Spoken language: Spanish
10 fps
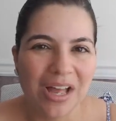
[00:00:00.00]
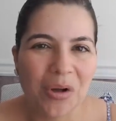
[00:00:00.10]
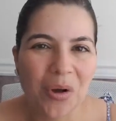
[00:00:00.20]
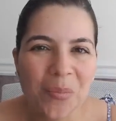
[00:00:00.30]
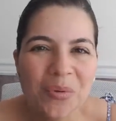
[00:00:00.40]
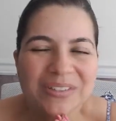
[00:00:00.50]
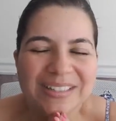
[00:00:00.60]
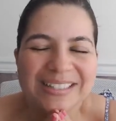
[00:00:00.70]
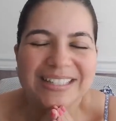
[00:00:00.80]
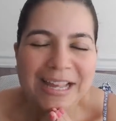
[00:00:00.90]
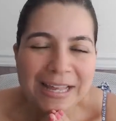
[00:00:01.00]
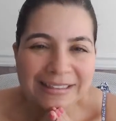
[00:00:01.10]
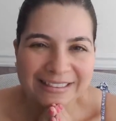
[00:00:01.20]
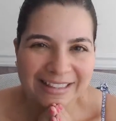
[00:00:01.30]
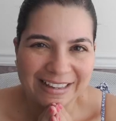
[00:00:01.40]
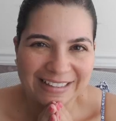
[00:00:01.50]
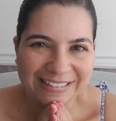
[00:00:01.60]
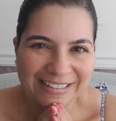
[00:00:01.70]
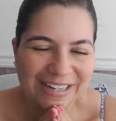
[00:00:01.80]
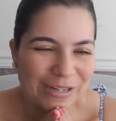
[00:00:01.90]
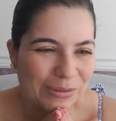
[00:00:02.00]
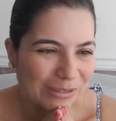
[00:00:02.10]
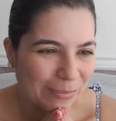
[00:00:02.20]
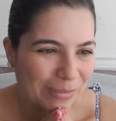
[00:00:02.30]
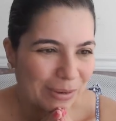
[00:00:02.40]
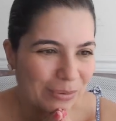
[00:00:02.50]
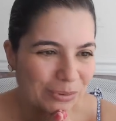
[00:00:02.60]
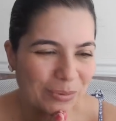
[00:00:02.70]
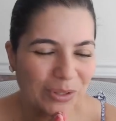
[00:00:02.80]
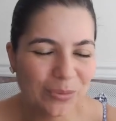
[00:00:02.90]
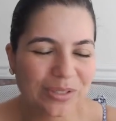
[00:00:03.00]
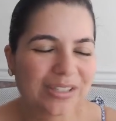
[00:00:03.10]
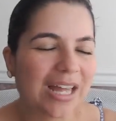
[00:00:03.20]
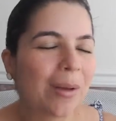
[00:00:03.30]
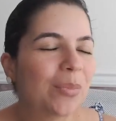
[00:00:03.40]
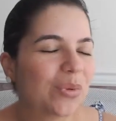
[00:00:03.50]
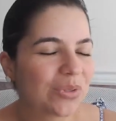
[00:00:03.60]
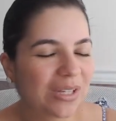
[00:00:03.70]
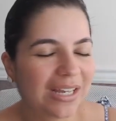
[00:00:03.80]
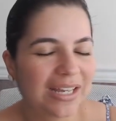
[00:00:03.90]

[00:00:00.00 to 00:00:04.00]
¿Cómo se siente, queridos amigos, cuando estamos